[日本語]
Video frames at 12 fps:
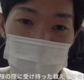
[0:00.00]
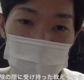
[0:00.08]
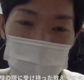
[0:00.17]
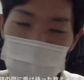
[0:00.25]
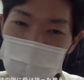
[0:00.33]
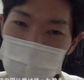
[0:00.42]

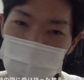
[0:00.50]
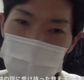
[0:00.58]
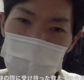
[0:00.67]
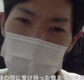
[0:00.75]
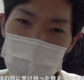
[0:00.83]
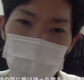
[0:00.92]
あ、使
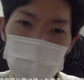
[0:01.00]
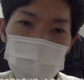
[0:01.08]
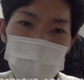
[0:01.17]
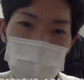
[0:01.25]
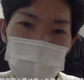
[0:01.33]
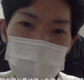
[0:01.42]
命とい
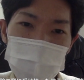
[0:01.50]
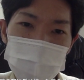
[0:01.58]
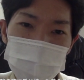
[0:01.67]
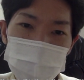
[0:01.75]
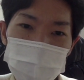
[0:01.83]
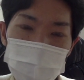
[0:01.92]
うか
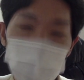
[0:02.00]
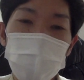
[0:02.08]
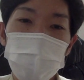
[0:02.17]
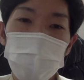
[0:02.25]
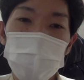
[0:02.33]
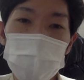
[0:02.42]

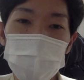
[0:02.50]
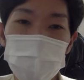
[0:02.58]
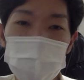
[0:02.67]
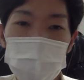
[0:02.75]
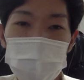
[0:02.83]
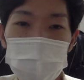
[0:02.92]
モットーなの
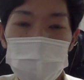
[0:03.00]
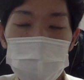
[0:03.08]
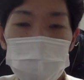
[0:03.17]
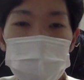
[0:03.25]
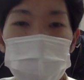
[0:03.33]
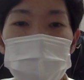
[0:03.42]
で
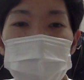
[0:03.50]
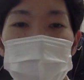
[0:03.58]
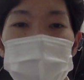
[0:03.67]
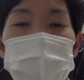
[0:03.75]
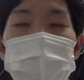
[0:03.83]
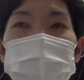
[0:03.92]

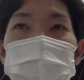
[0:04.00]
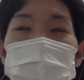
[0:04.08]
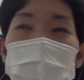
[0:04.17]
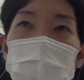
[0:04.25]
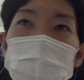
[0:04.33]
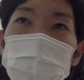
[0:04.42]

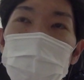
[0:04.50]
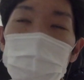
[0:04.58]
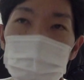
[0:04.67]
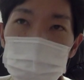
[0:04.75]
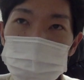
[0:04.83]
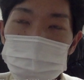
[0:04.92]
何
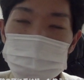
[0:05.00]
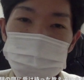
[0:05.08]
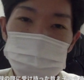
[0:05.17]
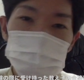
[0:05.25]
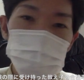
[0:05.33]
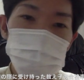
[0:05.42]

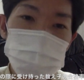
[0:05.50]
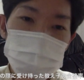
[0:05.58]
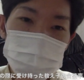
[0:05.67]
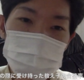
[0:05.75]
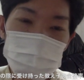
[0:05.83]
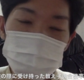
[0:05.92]
何十
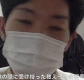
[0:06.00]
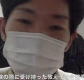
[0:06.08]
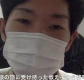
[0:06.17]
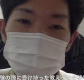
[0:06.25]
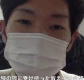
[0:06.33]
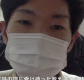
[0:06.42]
人100
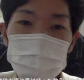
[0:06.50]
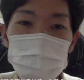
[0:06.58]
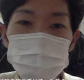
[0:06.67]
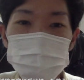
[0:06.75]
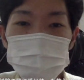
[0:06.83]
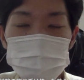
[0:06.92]
人
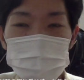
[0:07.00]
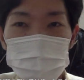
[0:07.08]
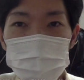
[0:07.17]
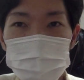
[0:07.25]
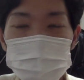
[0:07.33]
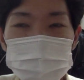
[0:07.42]
単位
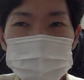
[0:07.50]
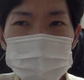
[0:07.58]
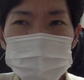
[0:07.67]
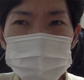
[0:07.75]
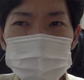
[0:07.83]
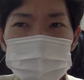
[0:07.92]
で、
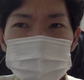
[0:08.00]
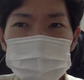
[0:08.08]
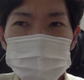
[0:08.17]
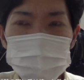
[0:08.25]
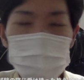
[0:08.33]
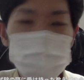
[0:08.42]

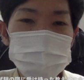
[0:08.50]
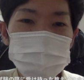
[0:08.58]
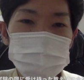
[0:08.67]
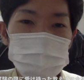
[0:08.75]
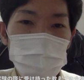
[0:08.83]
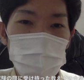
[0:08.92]
何
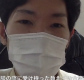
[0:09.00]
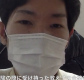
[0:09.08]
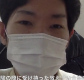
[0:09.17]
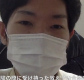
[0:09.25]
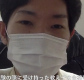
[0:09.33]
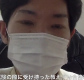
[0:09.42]
人合
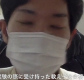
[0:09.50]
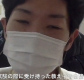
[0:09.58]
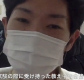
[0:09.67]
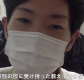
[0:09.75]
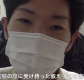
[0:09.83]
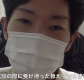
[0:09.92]
格
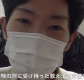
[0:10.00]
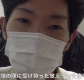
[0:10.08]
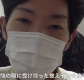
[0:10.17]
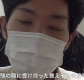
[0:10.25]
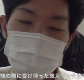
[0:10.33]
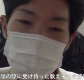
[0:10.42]
逆転合
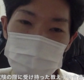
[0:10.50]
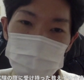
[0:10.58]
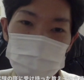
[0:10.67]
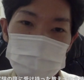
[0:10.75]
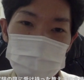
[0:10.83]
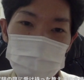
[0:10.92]
格させ
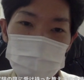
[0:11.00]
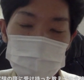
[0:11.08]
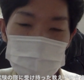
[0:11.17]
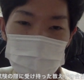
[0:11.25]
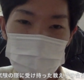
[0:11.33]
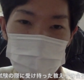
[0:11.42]
ましたな
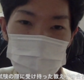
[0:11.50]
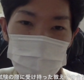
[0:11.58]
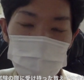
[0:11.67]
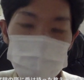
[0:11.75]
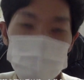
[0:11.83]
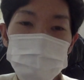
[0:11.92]
んて
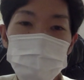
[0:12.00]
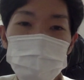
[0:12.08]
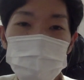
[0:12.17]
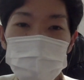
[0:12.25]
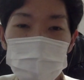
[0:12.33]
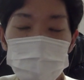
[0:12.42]
個人的
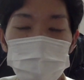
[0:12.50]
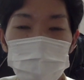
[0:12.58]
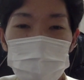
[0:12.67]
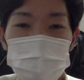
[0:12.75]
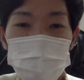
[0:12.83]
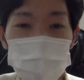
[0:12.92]
に何の
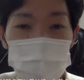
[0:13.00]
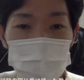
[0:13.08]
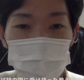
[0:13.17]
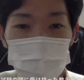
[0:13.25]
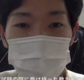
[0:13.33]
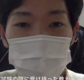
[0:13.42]
価値もないと
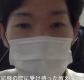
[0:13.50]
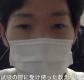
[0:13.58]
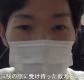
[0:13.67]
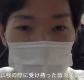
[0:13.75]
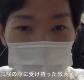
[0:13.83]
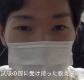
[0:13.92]
思ってるん
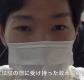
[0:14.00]
で